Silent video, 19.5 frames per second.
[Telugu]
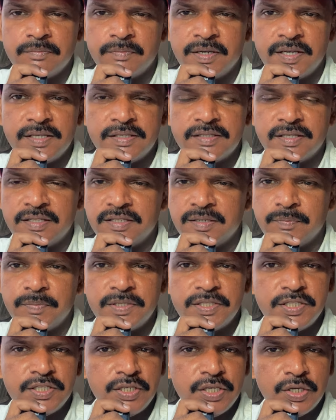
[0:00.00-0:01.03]
సంపాదిస్తా అని
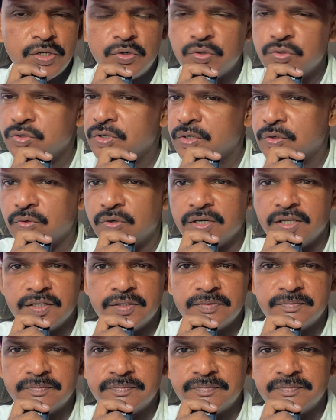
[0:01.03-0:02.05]
చెప్పేసి ఏ రోజు
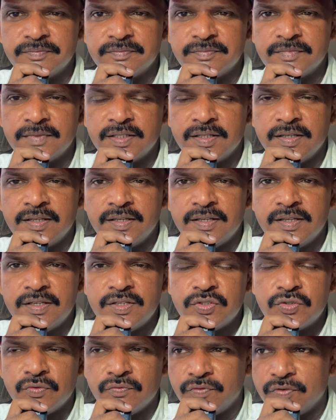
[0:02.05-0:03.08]
అనుకోలేదు
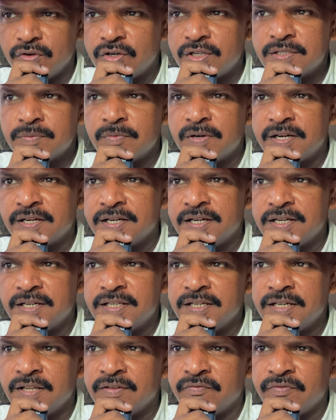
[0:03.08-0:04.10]
సో ఫోరెక్స్
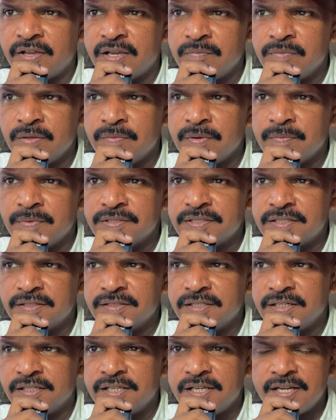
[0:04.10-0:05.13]
మార్కెట్కి నేను ఫ్యామిలీ మెంబర్స్
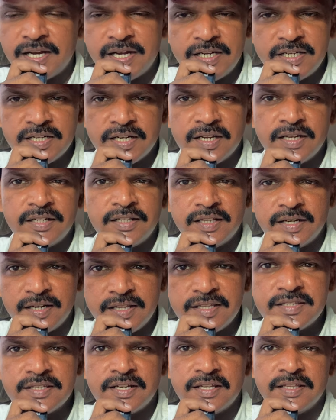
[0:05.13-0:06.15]
అందరికీ గైడ్ చేయడానికి
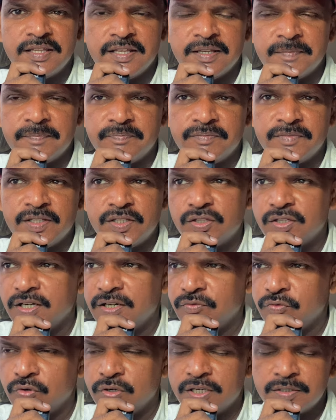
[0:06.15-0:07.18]
రీజన్ అదే
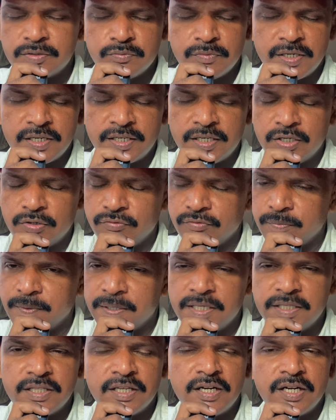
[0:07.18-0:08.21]
ఎందుకంటే ఫోరెక్స్ మార్కెట్లో
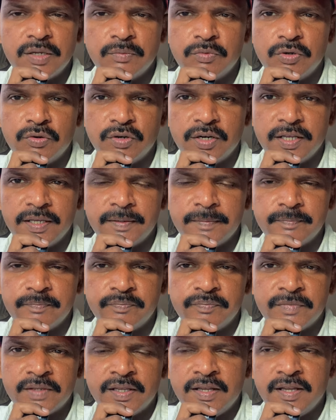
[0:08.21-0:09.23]
విపరీతంగా డబ్బులు ఉన్నాయి
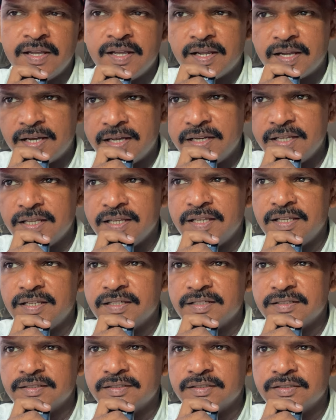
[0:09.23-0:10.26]
కానీ
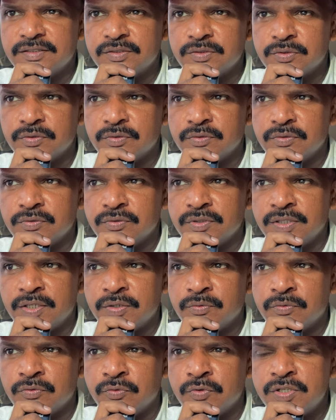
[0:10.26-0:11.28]
సో
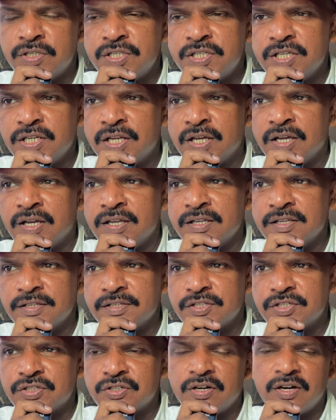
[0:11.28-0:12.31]
నేను వచ్చిన
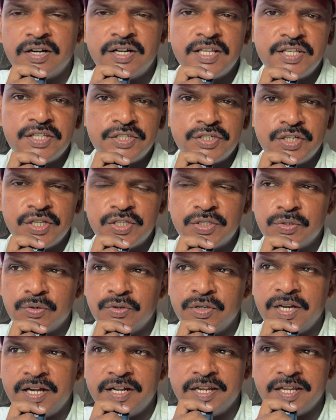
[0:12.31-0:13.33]
స్టార్టింగ్
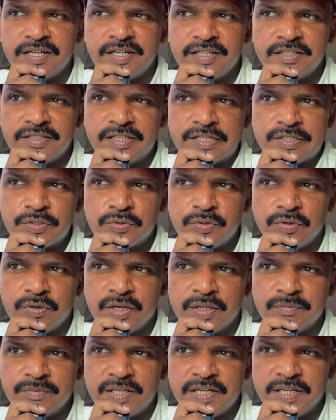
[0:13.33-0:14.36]
స్టేజ్లోనే ఆ టెక్నిక్
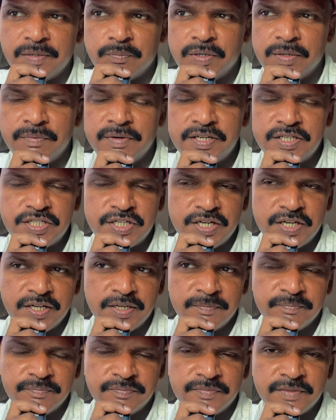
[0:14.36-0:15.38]
తెలుసుకోవడం దాన్ని ఇంప్లిమెంట్
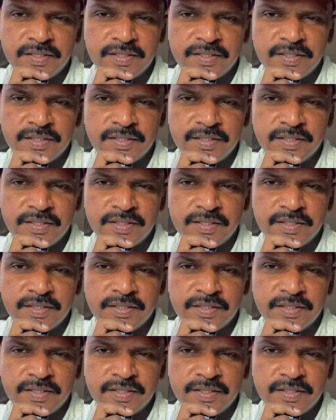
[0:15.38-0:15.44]
చేయడం